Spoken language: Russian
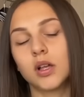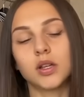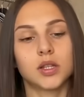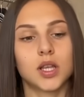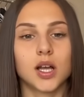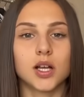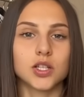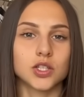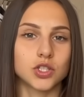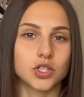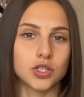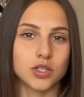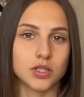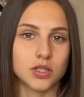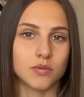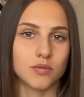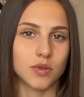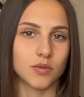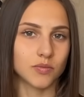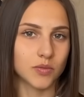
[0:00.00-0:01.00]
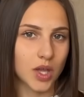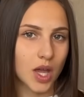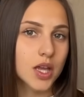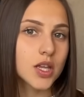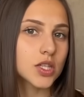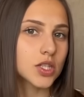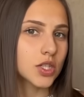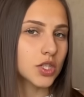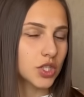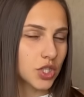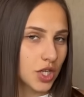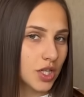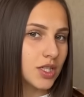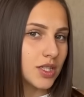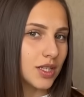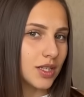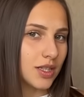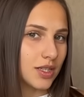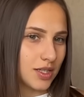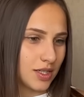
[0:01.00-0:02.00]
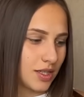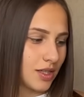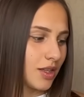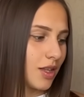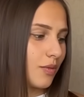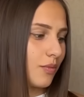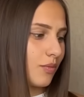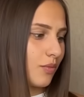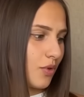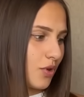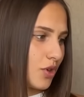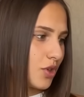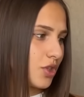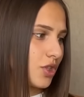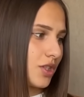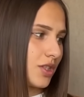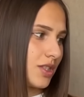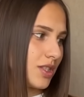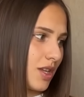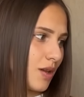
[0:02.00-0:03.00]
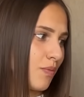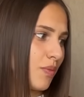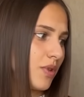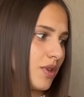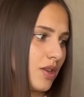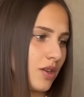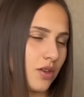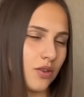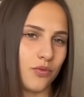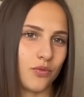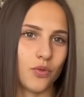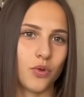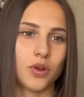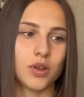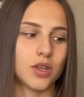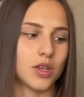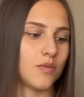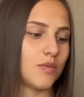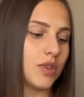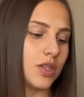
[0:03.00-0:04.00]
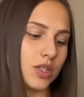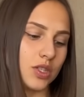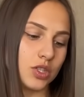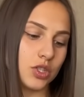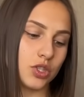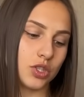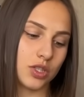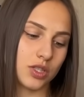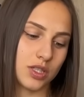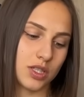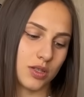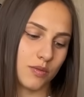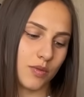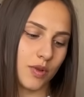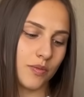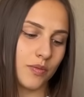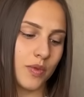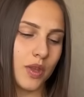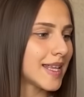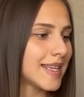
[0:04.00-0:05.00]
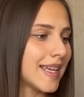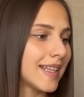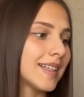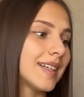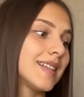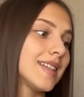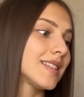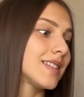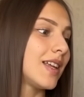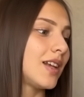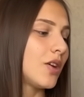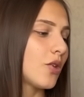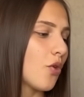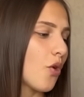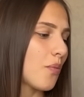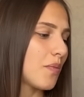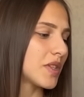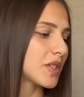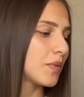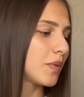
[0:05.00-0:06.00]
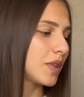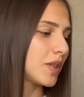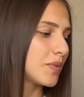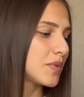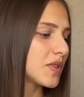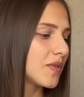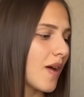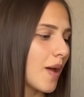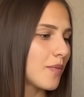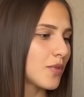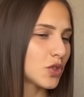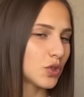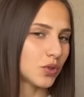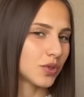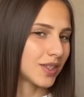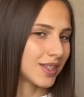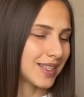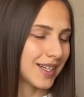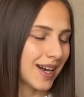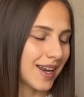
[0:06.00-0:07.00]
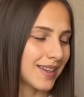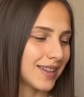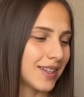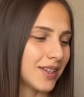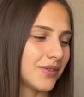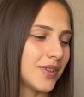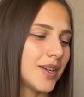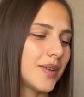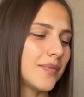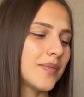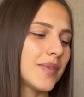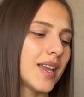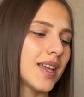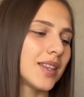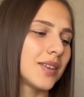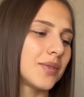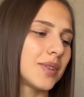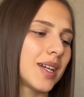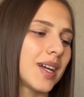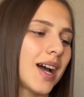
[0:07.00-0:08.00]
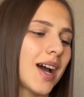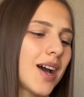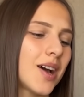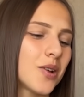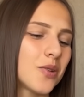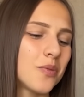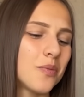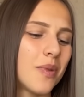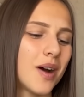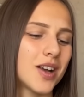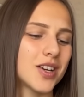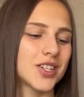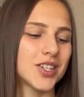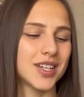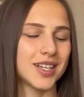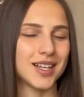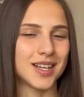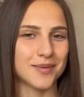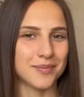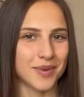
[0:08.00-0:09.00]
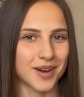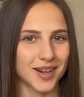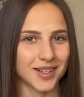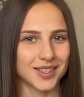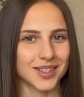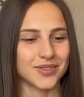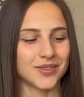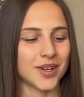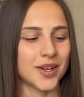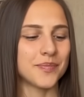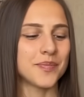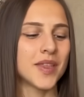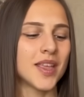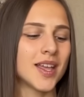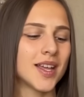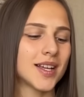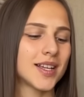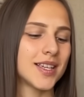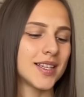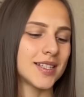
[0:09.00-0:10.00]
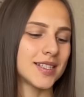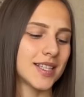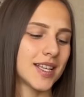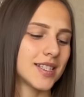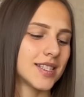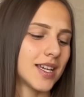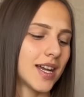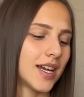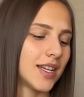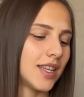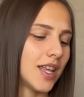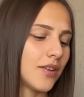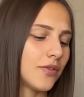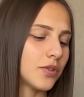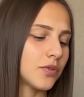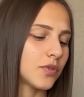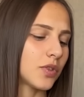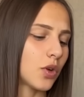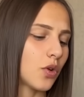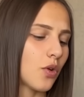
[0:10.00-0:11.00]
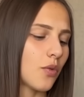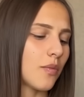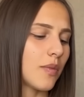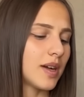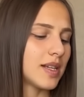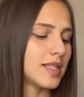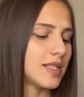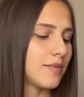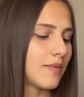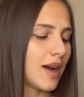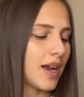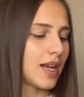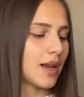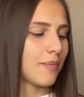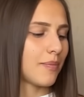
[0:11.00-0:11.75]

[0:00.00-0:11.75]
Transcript: так и с джинсами. Я, если честно, носила в большей степени его именно с джинсами. Не отходя далеко, посмотрим с вами что-то трендовое. Это такая рубашка леопардовая. И, кстати, она вот в таком максимально